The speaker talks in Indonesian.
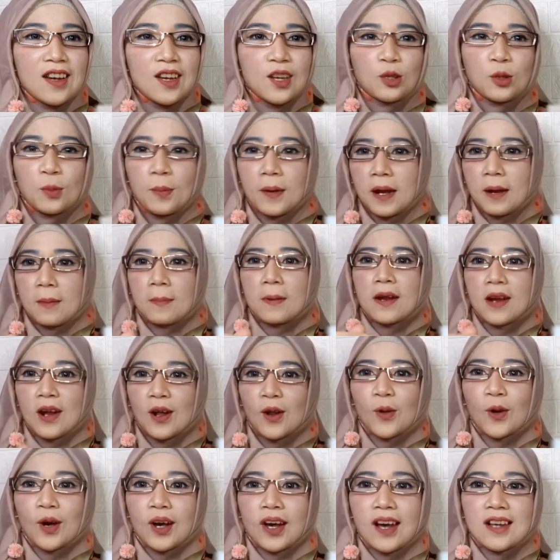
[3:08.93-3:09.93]
Itu
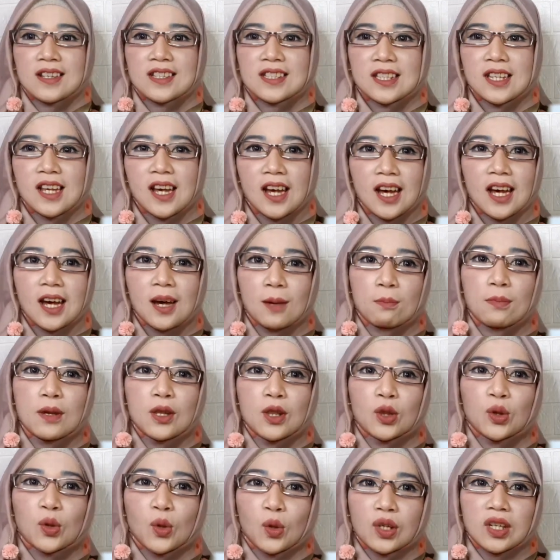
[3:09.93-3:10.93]
beda-beda loh guys uh,
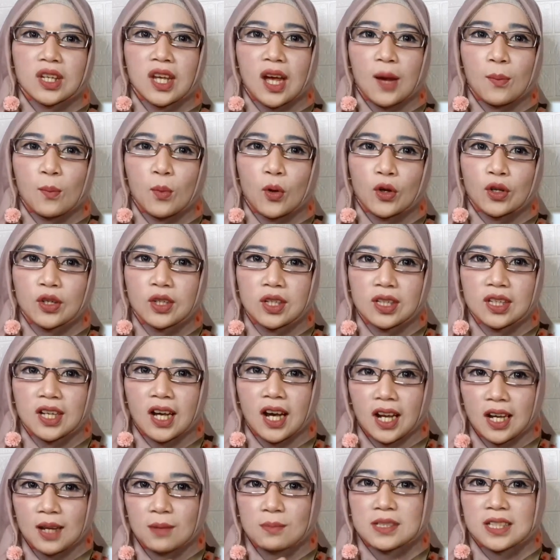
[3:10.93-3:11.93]
bentuknya, bodinya
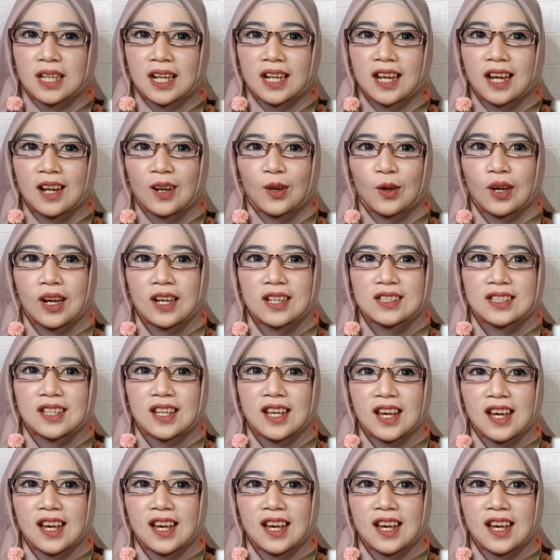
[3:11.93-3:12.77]
kalian bisa lihat loh guys.